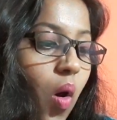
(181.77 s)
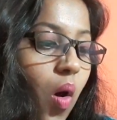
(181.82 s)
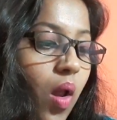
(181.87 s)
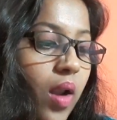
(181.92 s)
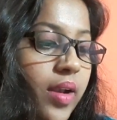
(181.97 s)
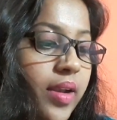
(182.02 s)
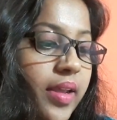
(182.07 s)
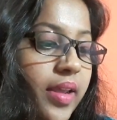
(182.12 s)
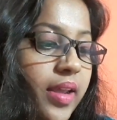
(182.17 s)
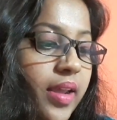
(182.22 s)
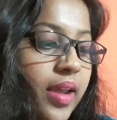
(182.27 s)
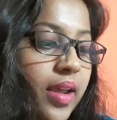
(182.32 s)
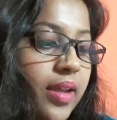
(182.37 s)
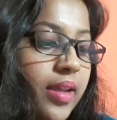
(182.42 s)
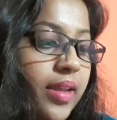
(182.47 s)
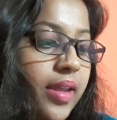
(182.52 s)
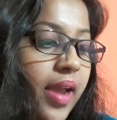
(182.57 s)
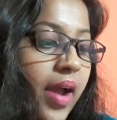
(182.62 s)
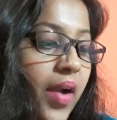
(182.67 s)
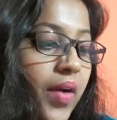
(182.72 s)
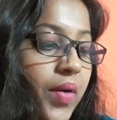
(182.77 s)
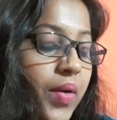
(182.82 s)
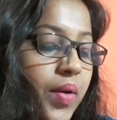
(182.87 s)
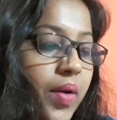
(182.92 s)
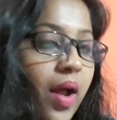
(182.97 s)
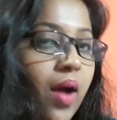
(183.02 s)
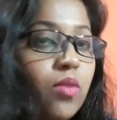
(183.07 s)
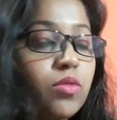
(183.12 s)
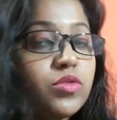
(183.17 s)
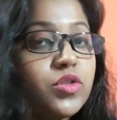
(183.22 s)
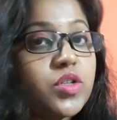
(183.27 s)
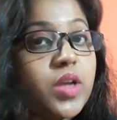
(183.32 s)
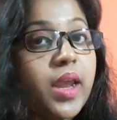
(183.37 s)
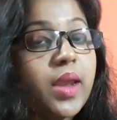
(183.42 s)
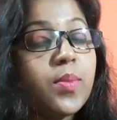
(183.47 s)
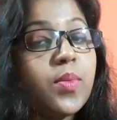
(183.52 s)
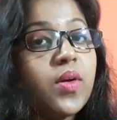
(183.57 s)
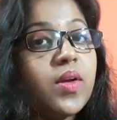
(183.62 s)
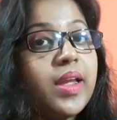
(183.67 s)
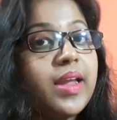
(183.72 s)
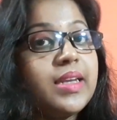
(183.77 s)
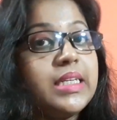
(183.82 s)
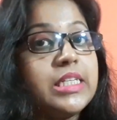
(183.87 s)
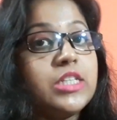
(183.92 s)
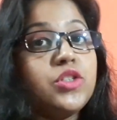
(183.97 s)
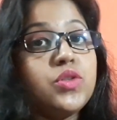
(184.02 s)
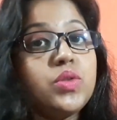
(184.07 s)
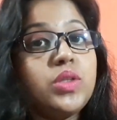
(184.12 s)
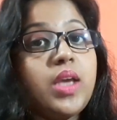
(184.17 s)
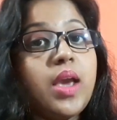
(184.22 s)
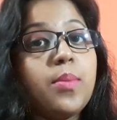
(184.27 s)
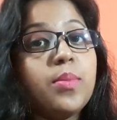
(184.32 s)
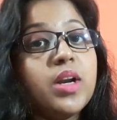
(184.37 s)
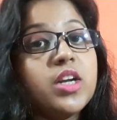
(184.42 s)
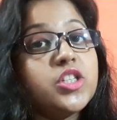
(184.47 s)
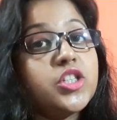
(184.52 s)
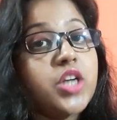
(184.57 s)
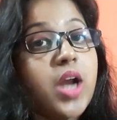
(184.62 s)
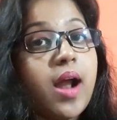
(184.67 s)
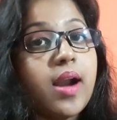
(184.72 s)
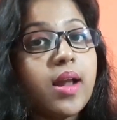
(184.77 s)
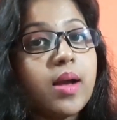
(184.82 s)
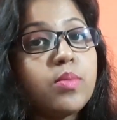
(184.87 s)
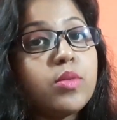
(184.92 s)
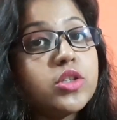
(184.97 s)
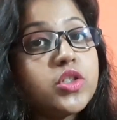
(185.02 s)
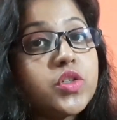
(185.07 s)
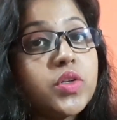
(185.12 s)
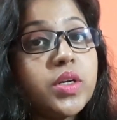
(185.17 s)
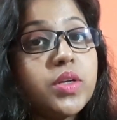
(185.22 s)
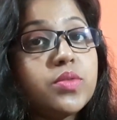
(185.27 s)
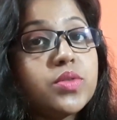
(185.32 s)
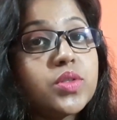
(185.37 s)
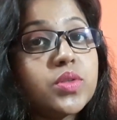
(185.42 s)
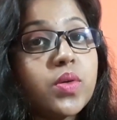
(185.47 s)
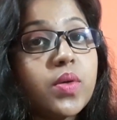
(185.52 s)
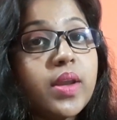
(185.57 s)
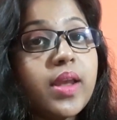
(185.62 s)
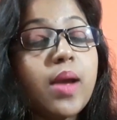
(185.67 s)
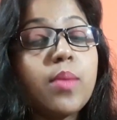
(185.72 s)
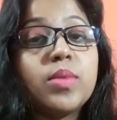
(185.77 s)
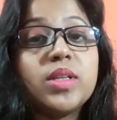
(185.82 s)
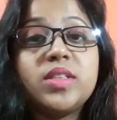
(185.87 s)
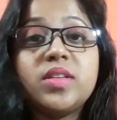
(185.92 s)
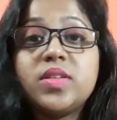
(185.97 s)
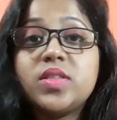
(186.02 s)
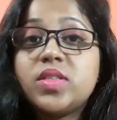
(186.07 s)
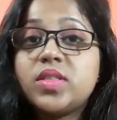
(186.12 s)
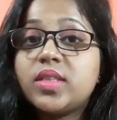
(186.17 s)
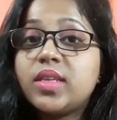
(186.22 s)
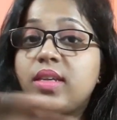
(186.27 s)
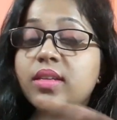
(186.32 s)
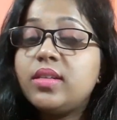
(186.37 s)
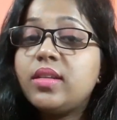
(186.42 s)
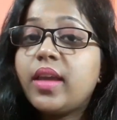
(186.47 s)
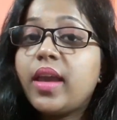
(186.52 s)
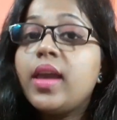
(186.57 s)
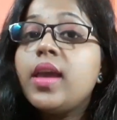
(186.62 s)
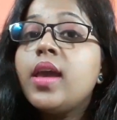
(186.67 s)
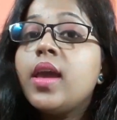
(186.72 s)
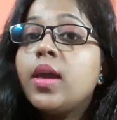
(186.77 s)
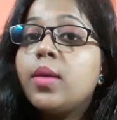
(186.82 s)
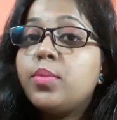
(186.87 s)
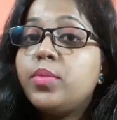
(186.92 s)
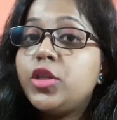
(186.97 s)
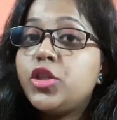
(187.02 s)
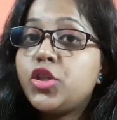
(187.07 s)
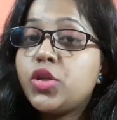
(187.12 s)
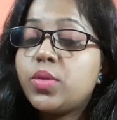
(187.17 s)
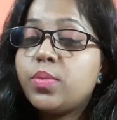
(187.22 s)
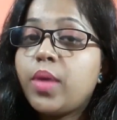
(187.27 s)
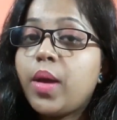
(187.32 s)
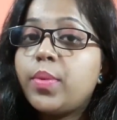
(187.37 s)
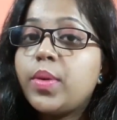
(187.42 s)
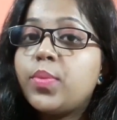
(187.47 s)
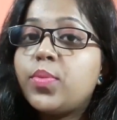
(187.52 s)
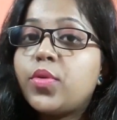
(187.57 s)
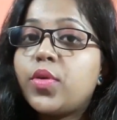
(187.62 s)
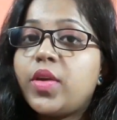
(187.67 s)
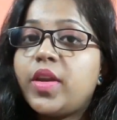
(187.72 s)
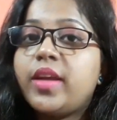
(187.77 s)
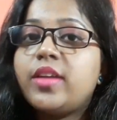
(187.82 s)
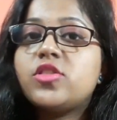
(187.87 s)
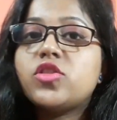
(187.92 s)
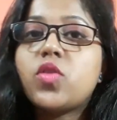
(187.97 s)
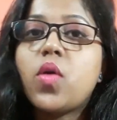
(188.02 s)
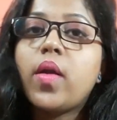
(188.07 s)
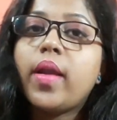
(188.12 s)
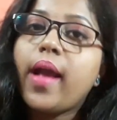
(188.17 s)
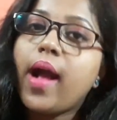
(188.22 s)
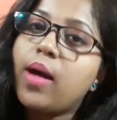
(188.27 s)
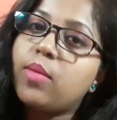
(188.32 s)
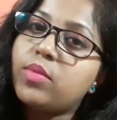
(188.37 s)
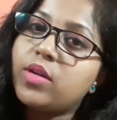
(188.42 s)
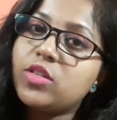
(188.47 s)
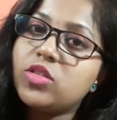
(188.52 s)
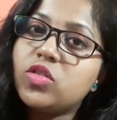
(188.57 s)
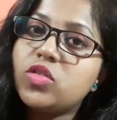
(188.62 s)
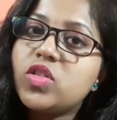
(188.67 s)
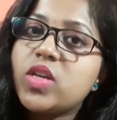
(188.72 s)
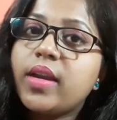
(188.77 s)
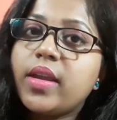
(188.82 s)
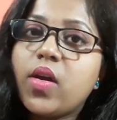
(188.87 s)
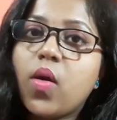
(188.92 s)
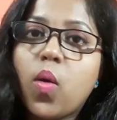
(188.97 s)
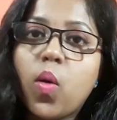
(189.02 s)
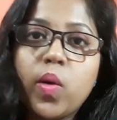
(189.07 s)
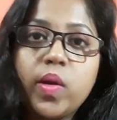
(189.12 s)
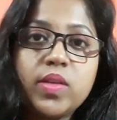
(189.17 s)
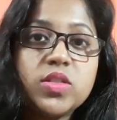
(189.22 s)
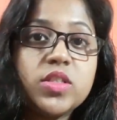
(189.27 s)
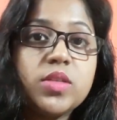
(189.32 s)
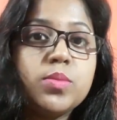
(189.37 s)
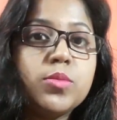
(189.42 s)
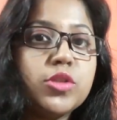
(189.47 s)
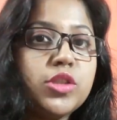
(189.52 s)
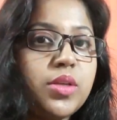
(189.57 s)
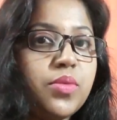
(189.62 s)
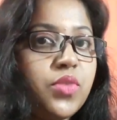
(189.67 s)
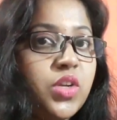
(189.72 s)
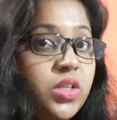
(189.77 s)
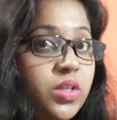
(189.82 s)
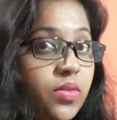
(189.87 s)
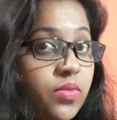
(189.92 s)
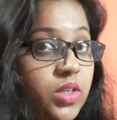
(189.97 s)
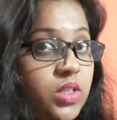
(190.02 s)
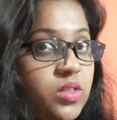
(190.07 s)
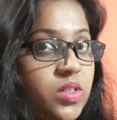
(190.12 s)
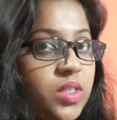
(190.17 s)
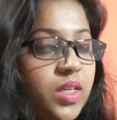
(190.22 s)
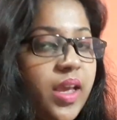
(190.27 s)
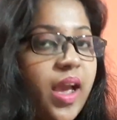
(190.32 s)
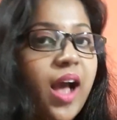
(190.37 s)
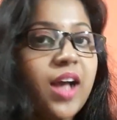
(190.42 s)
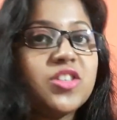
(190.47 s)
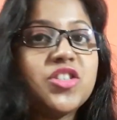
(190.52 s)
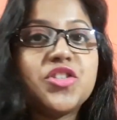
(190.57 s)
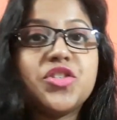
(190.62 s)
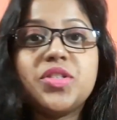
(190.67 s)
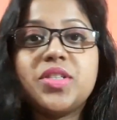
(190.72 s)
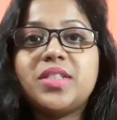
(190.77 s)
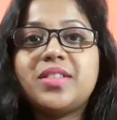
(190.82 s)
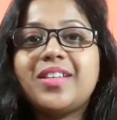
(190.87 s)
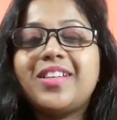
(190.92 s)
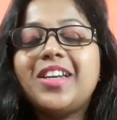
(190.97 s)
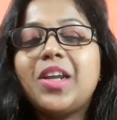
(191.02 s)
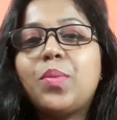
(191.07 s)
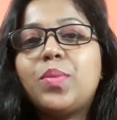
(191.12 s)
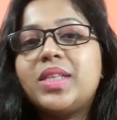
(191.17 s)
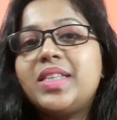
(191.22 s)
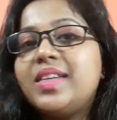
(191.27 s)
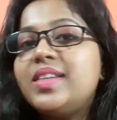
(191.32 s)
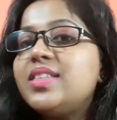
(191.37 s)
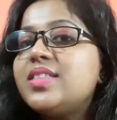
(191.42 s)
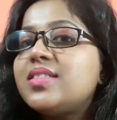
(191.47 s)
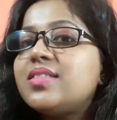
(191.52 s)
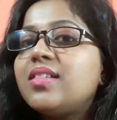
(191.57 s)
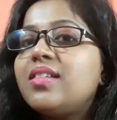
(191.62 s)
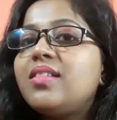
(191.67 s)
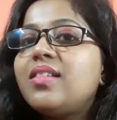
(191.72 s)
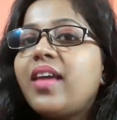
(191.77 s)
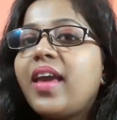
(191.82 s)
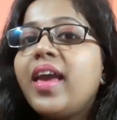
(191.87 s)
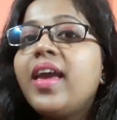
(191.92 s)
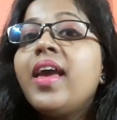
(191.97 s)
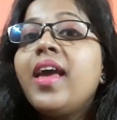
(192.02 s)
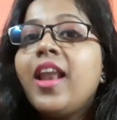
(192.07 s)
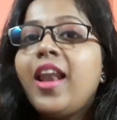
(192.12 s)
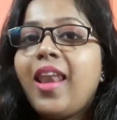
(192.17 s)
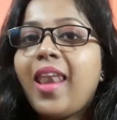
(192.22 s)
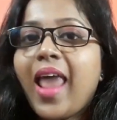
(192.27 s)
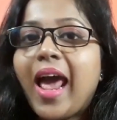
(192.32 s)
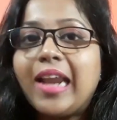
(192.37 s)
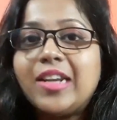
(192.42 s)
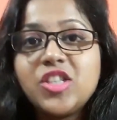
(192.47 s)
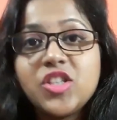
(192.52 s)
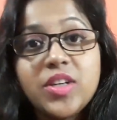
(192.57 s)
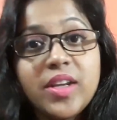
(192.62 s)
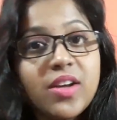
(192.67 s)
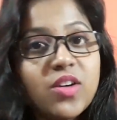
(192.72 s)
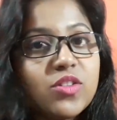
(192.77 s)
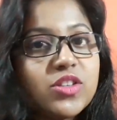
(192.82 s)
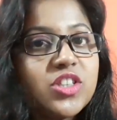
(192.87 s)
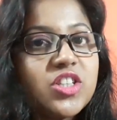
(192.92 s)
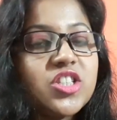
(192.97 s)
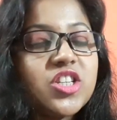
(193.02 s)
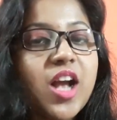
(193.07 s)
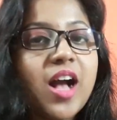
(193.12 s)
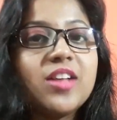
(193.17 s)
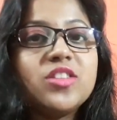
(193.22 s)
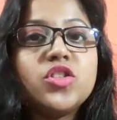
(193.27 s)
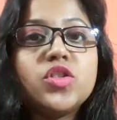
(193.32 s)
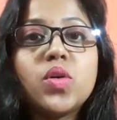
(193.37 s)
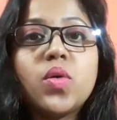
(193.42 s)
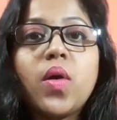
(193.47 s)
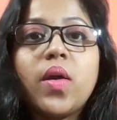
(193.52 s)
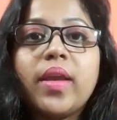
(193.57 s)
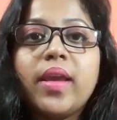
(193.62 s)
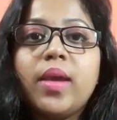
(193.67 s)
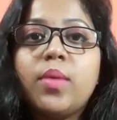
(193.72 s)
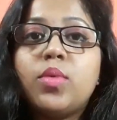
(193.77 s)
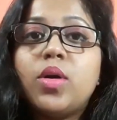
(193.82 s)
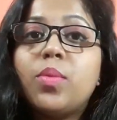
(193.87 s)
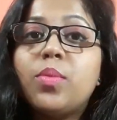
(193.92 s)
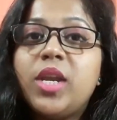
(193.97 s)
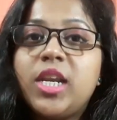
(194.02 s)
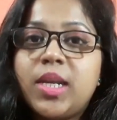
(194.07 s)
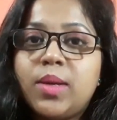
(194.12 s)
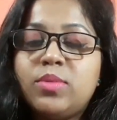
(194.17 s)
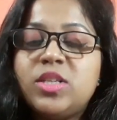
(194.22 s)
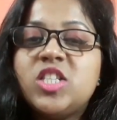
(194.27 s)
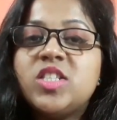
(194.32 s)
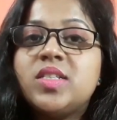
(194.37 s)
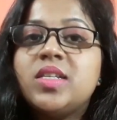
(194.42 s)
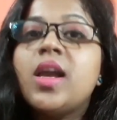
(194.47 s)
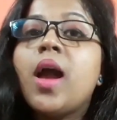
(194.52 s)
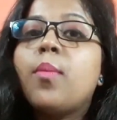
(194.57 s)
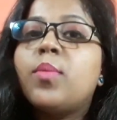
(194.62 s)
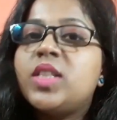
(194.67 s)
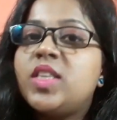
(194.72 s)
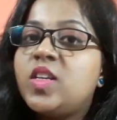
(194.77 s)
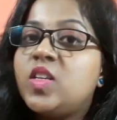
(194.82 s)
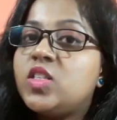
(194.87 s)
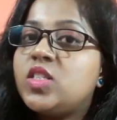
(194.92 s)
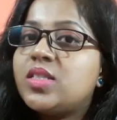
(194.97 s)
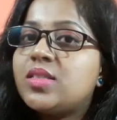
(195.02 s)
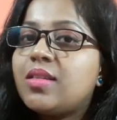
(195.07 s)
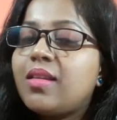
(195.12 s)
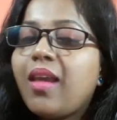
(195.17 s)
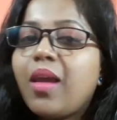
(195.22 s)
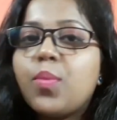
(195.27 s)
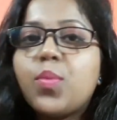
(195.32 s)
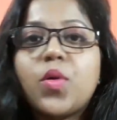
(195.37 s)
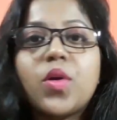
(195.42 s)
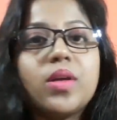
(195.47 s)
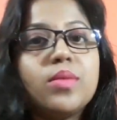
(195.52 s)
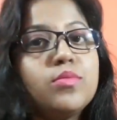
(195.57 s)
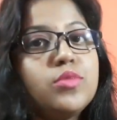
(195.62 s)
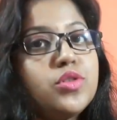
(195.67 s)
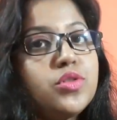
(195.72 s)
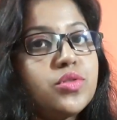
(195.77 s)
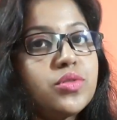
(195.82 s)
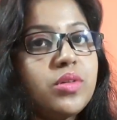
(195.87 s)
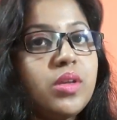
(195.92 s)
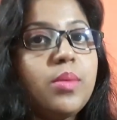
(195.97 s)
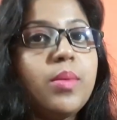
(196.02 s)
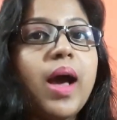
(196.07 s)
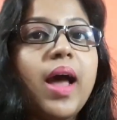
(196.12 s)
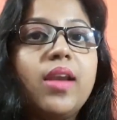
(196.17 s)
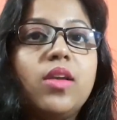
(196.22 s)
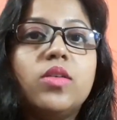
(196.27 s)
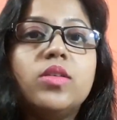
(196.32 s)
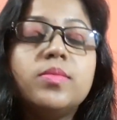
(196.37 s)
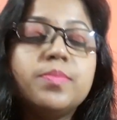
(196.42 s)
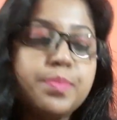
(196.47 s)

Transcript: অল ইয়ার রাউন্ড এবং এটা যদি আমরা সারা বছর ইউজ করি আমাদের স্কিনকে ভীষণভাবে প্রোটেক্ট করে আমরা তো জানি অরেঞ্জের মধ্যে ভিটামিন সি আছে যেটা কিনা আমাদের স্কিনকে লাইটিং করতে সাহায্য করে এবং ভিটামিন সি আমাদের স্কিনের পক্ষে ভীষণই ভালো